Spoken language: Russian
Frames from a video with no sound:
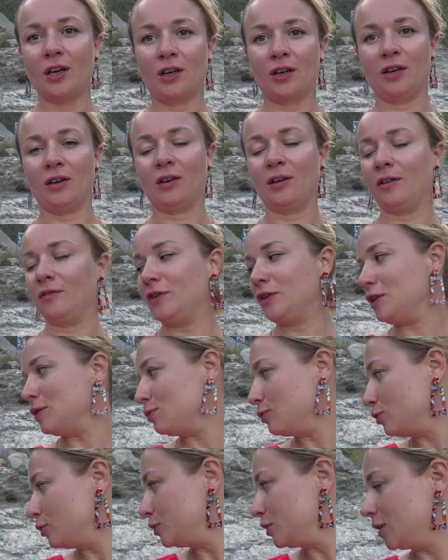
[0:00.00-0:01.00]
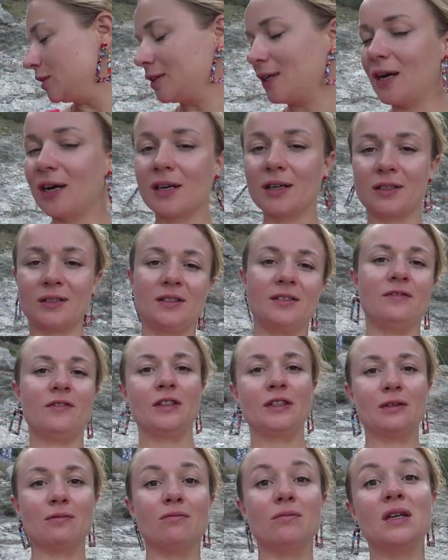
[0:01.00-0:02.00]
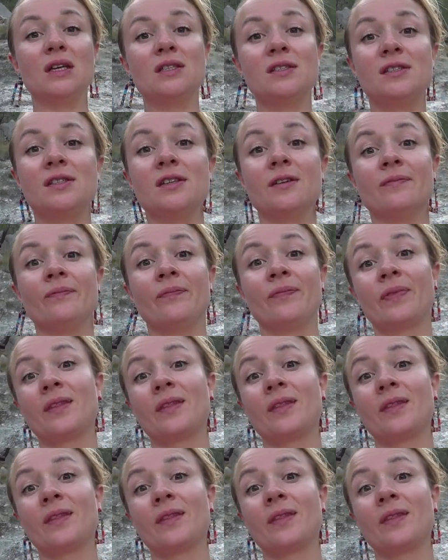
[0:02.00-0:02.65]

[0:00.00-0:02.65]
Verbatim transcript: А, ведь не просто так в этом месте